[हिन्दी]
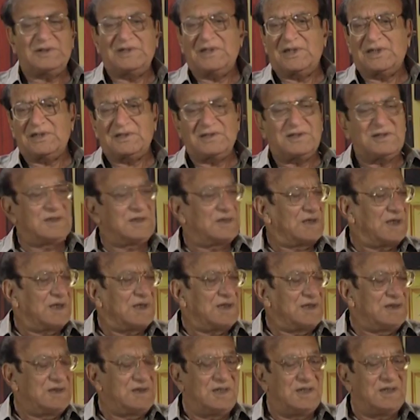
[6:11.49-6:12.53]
डायरेक्टर ने कहा
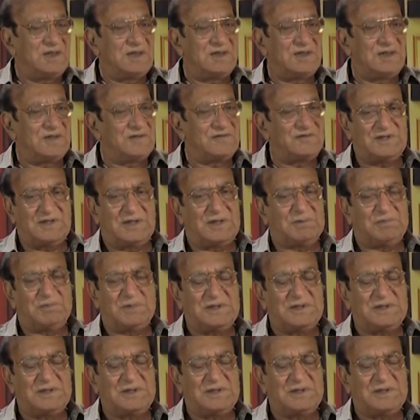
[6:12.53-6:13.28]
ये लफ्ज़ ज़रा